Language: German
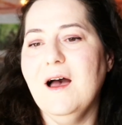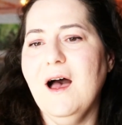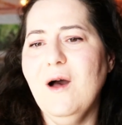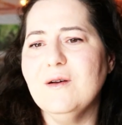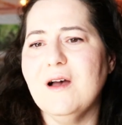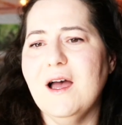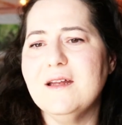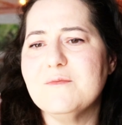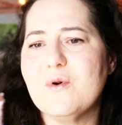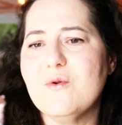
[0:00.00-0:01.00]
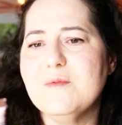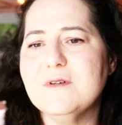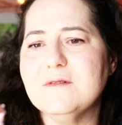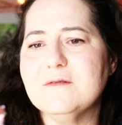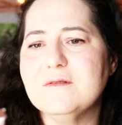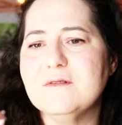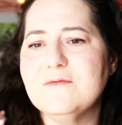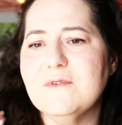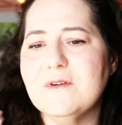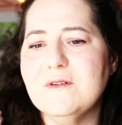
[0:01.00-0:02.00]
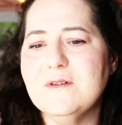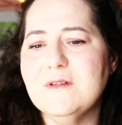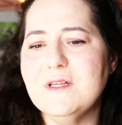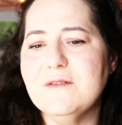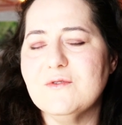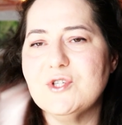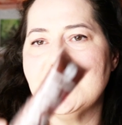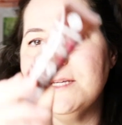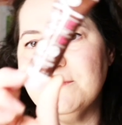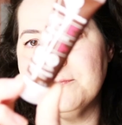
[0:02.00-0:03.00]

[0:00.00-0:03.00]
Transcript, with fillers: Auch eine Probe von Yves Rocher.